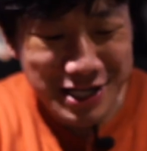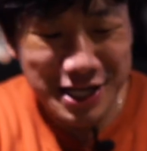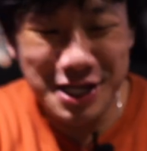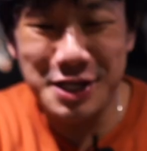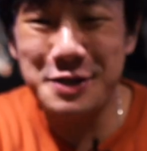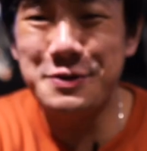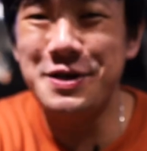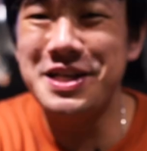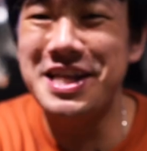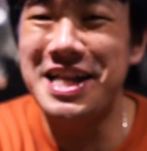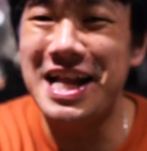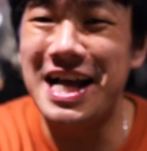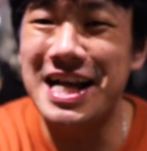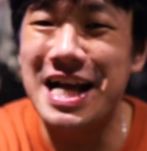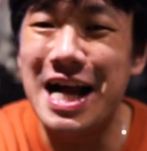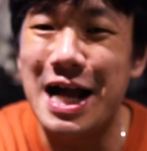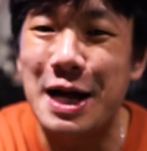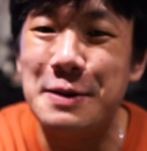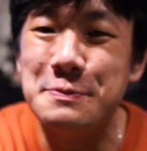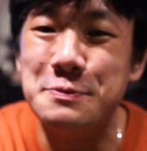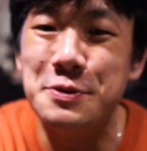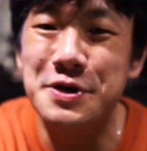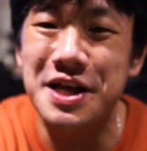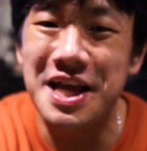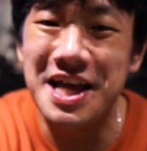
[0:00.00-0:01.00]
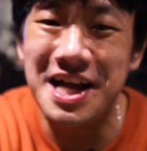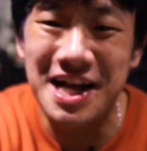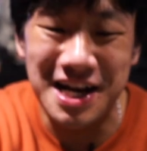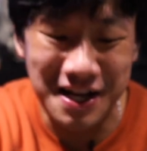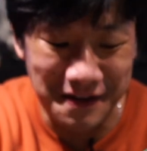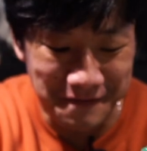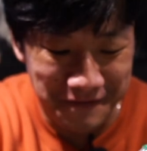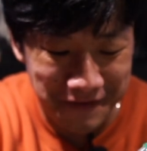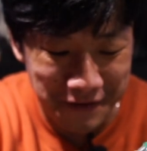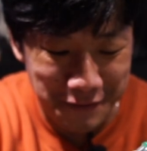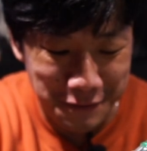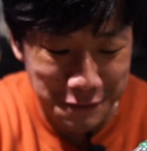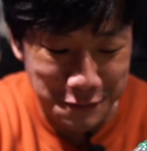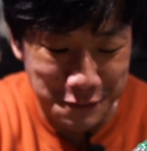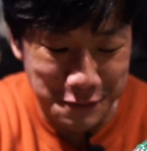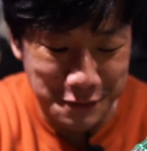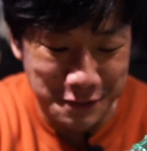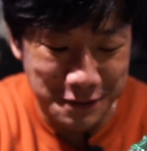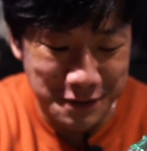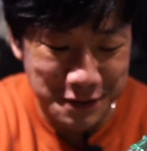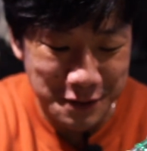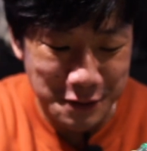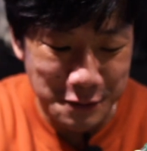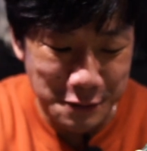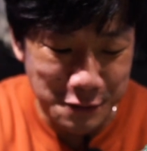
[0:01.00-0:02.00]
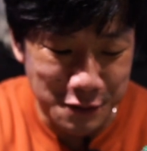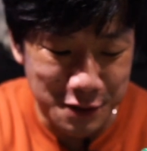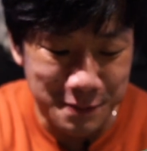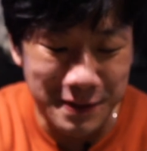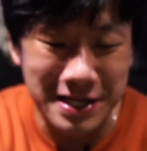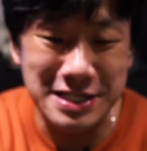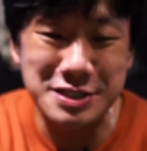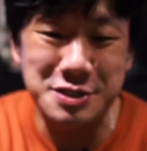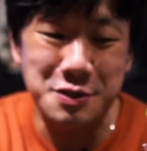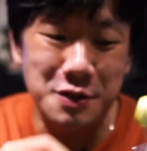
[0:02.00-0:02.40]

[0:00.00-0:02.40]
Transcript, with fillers: Ini gue jadi agak kampung ya nge-review Urban